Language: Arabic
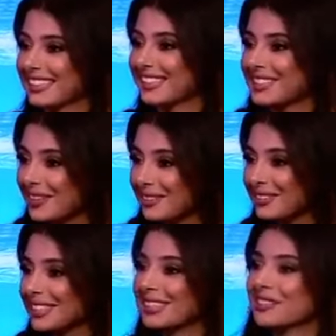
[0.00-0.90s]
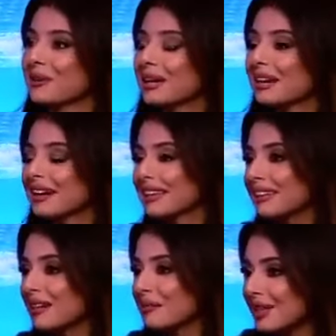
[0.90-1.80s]
اتصل فيي وانا
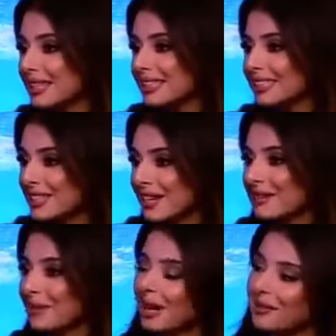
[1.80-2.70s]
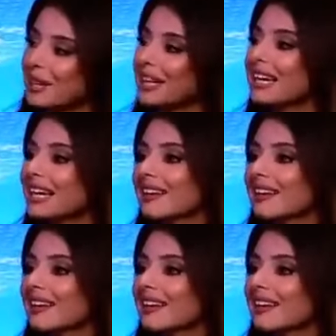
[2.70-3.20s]
اكيد قبلت شارك بالعمل